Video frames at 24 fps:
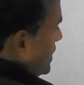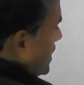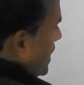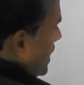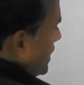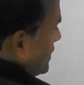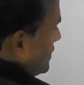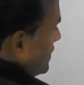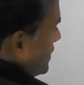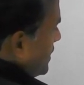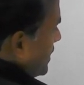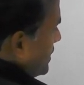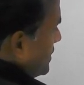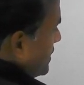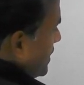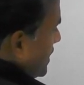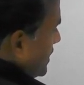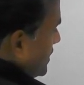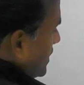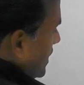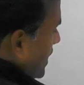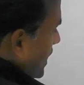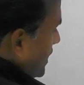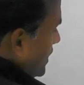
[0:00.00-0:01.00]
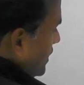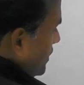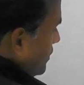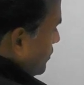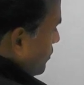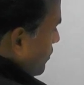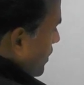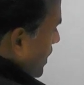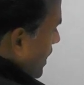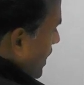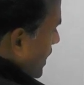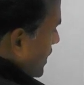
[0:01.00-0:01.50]
यहाँ से क्या चला था आई
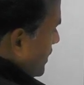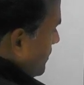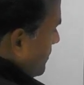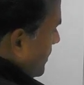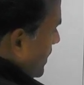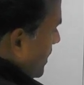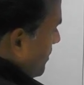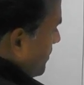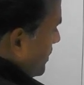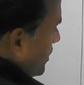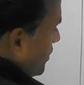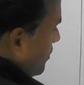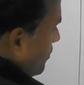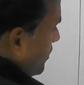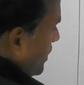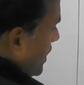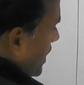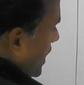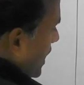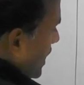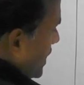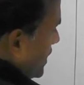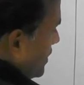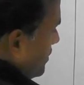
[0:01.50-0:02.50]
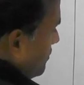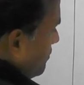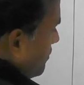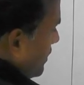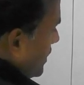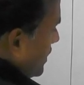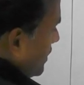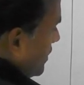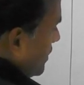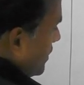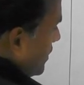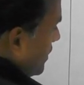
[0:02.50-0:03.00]
तो आई बराबर क्या हो गया आई
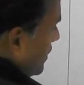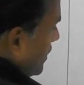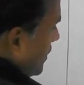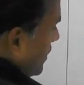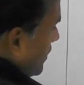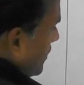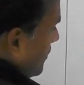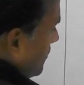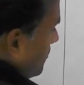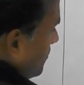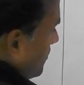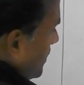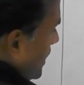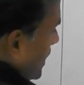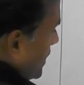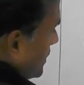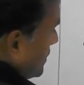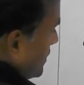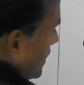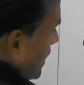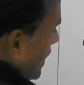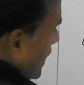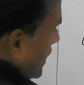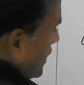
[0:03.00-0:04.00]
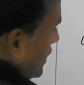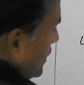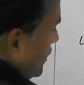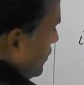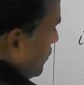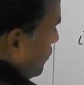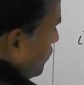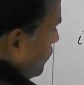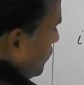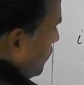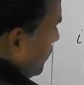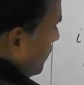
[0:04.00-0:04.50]
वन प्लस आई
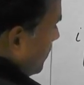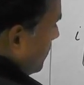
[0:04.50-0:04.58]
टू